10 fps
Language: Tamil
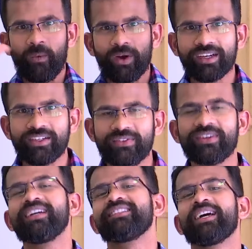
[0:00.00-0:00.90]
உலகம்
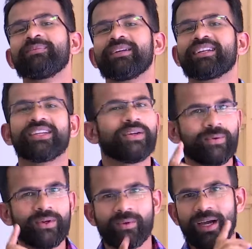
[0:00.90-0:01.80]
ஃபுல்லாக ஷேர் பண்ணுறதுக்கு
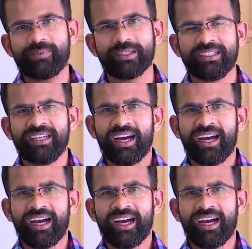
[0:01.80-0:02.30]
ஒரு வாய்ப்பு